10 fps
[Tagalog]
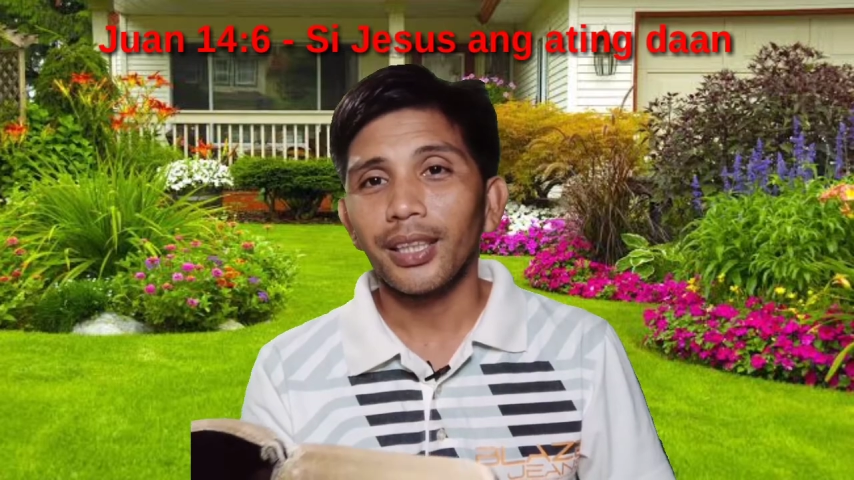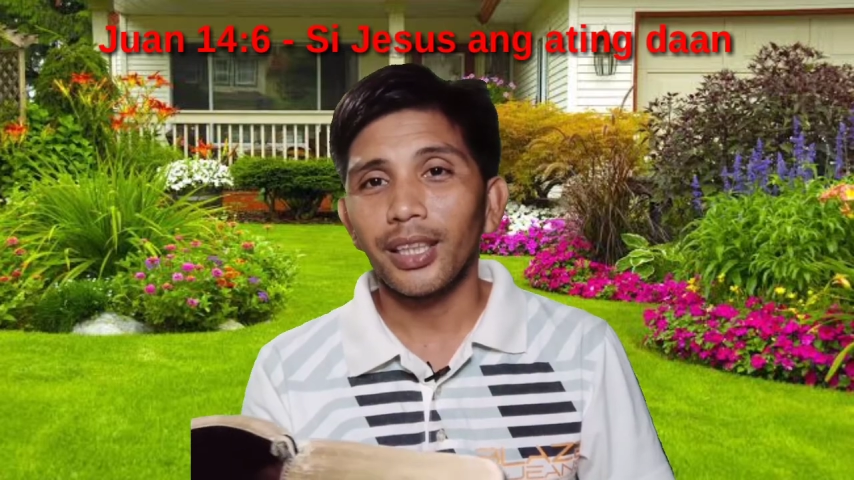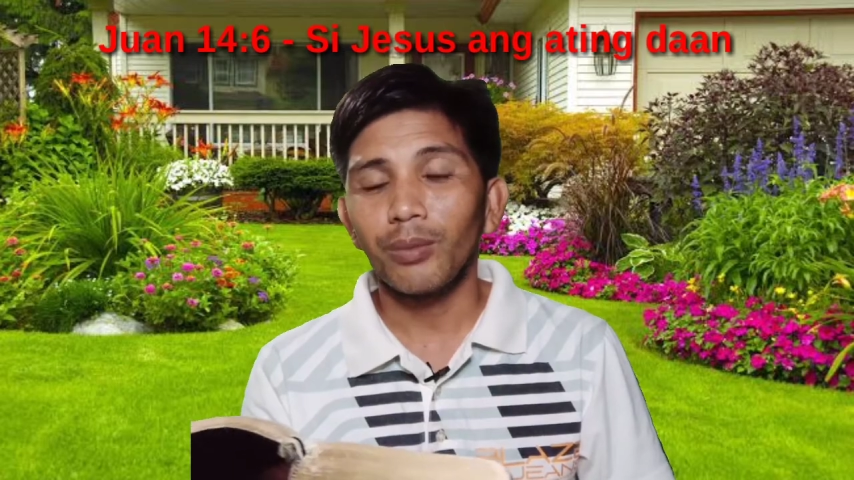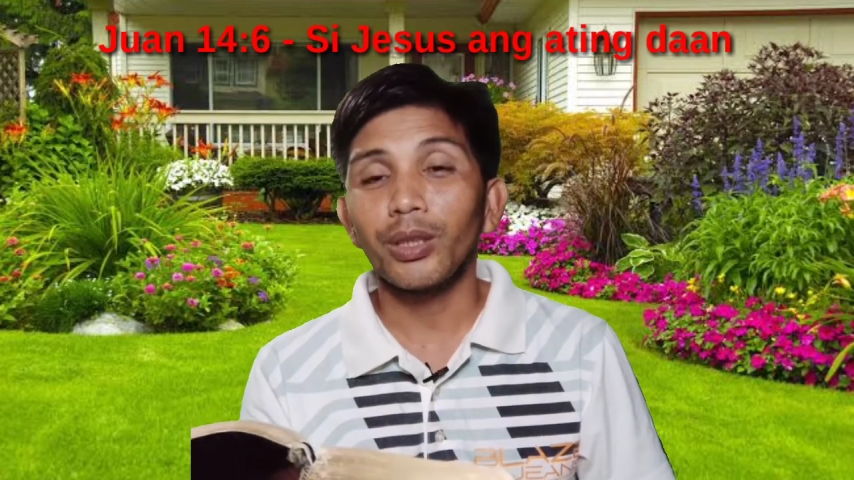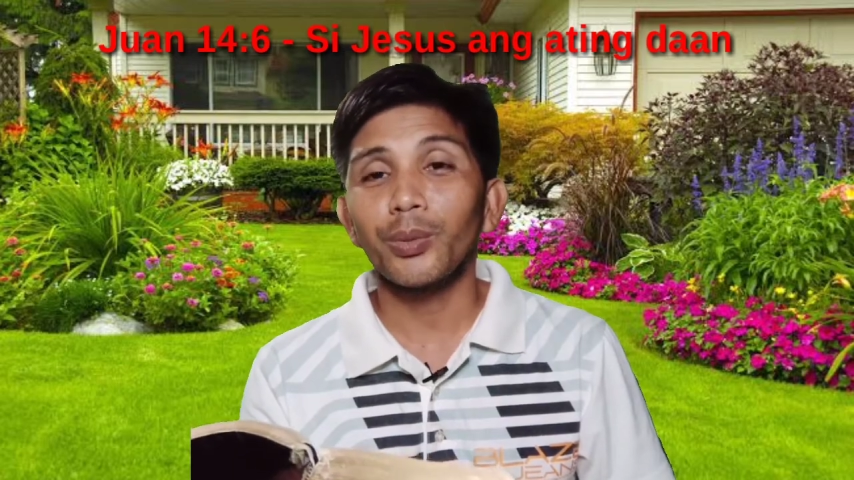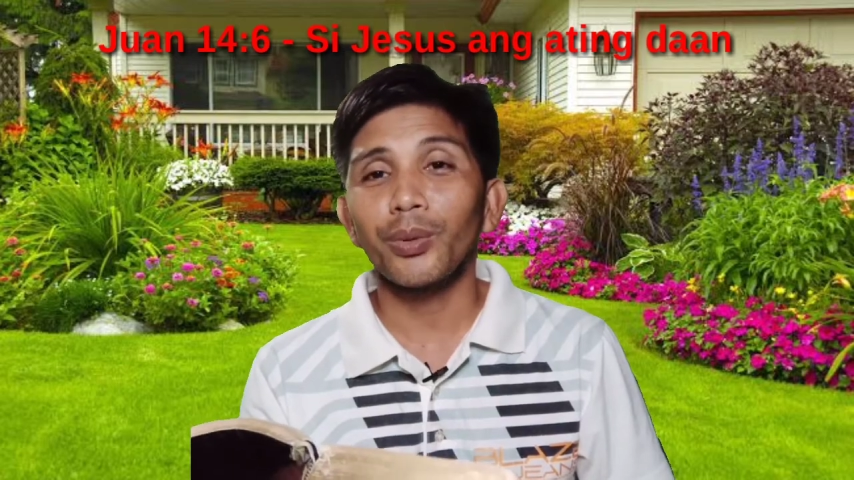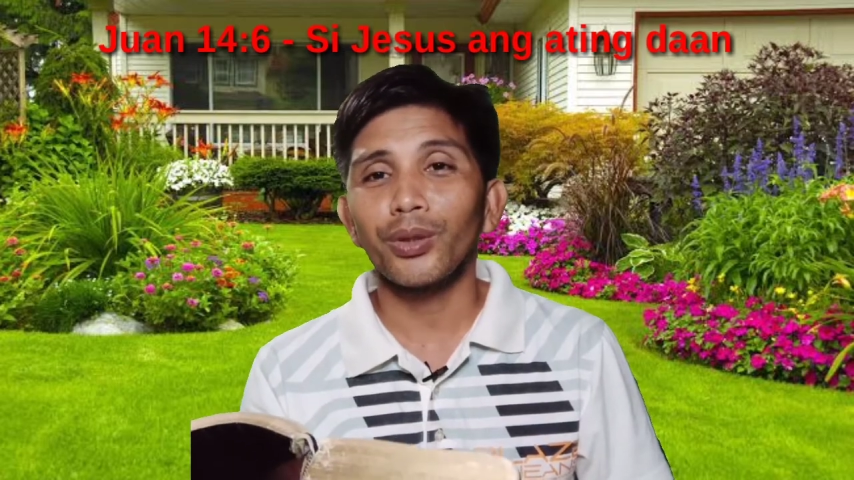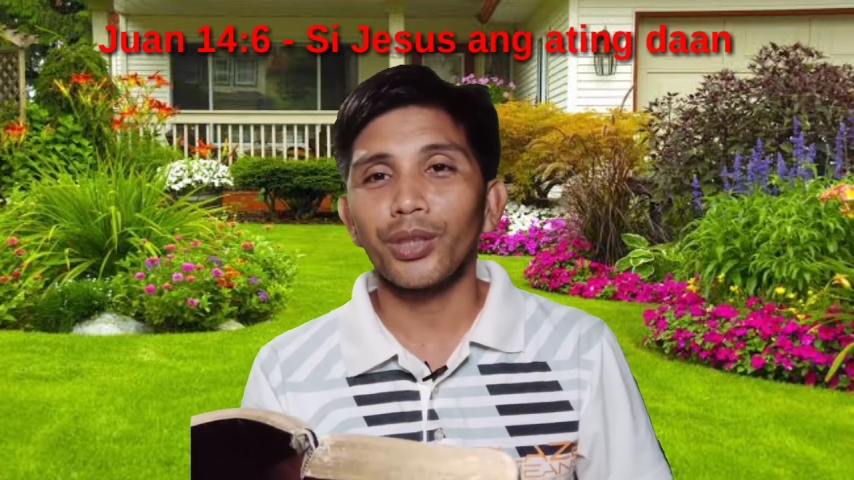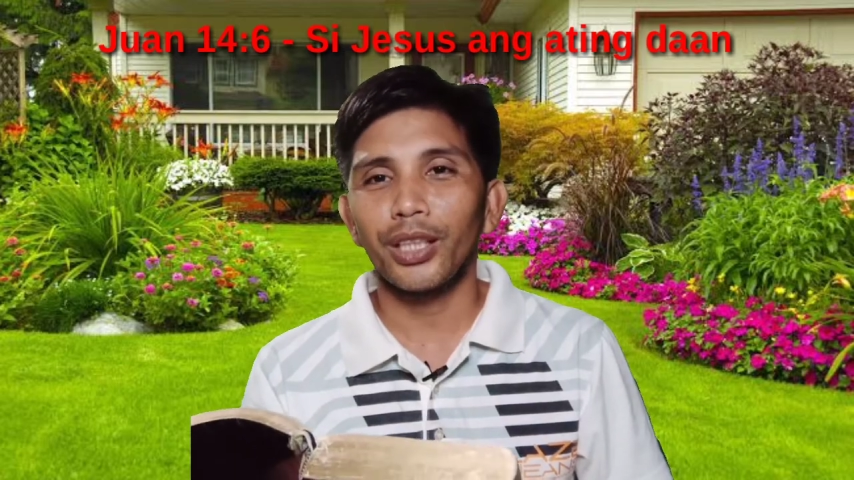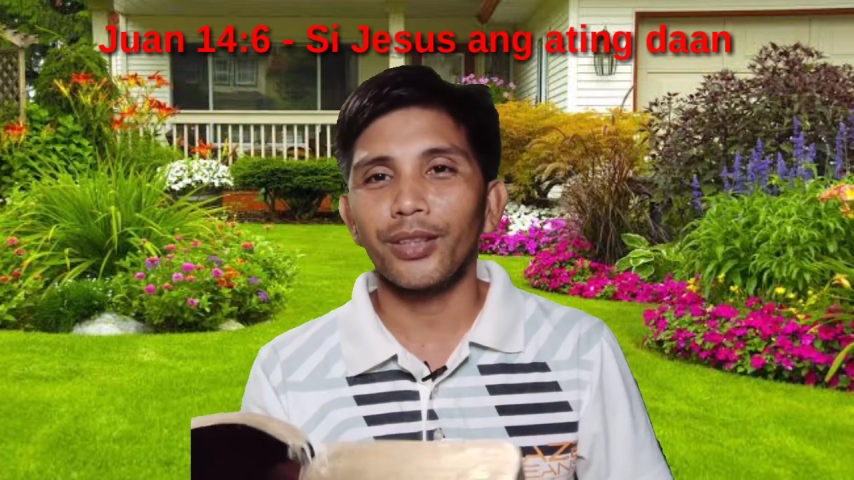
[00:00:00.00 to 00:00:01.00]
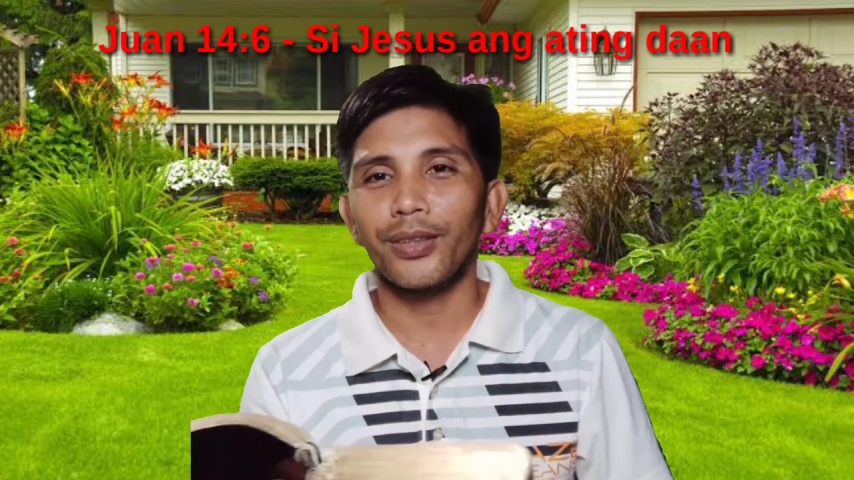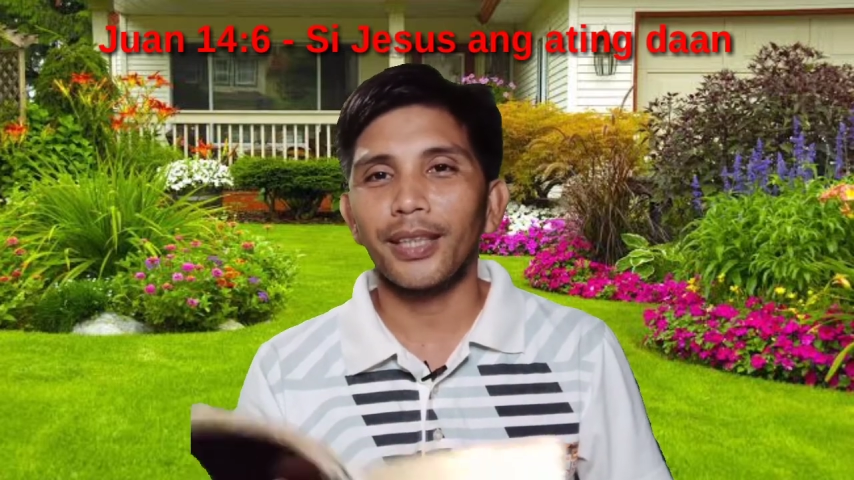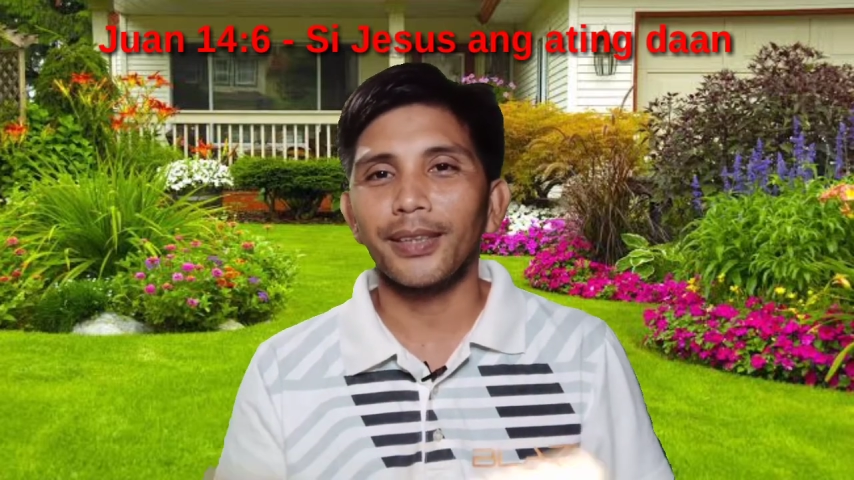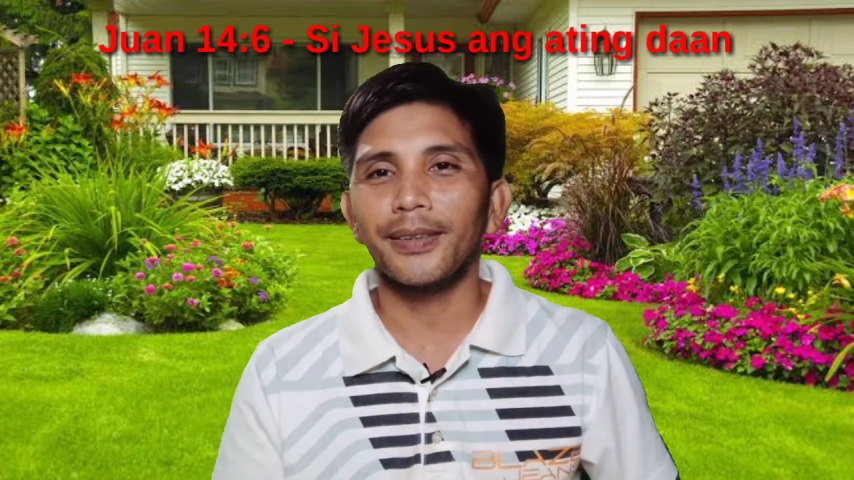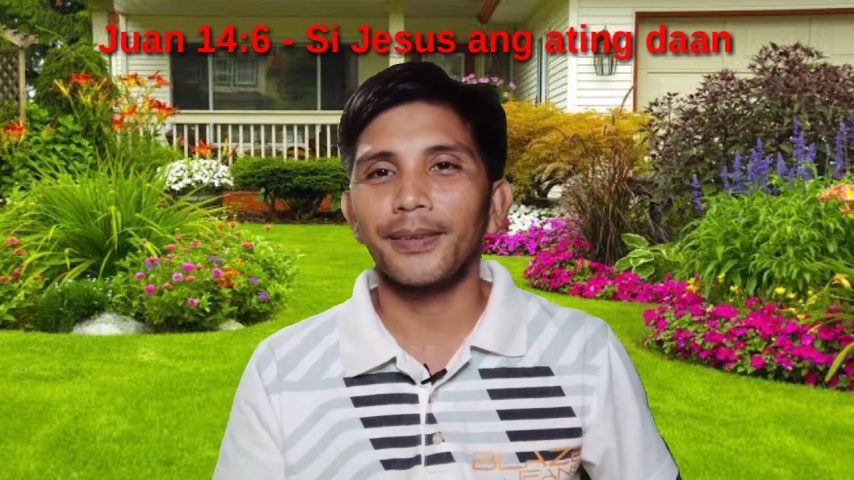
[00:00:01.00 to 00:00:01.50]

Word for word: God bless po sa inyo lahat.